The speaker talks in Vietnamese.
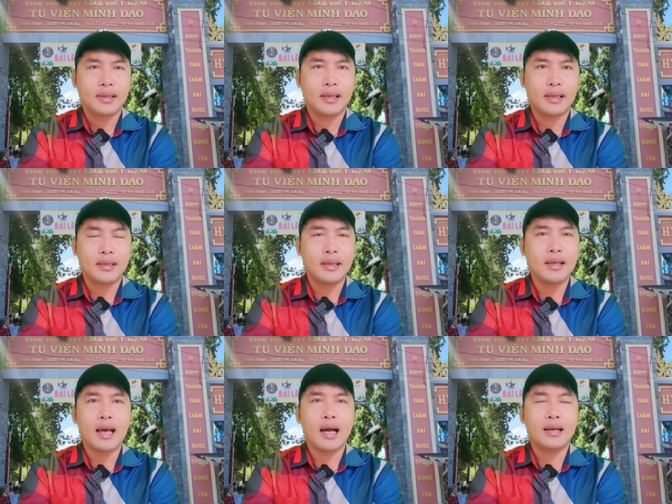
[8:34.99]
à, như
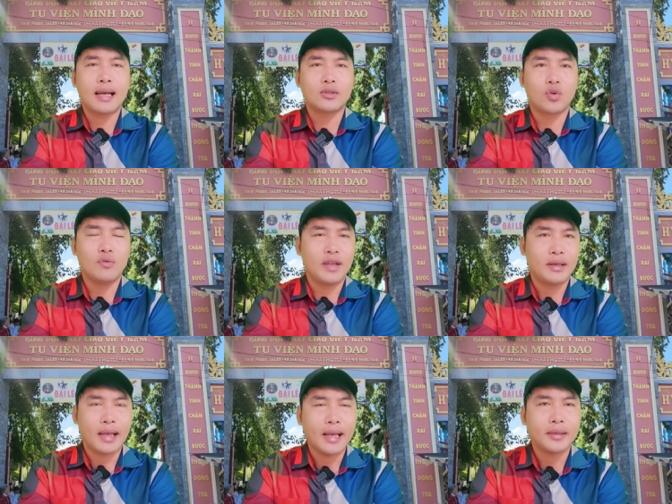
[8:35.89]
là ở các tu
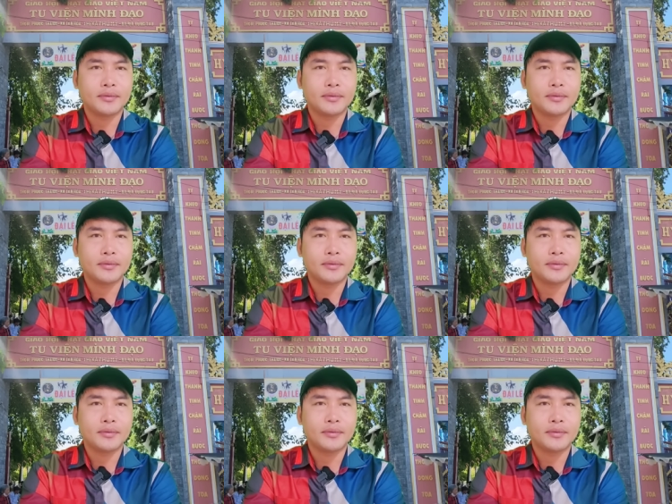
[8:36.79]
viện khác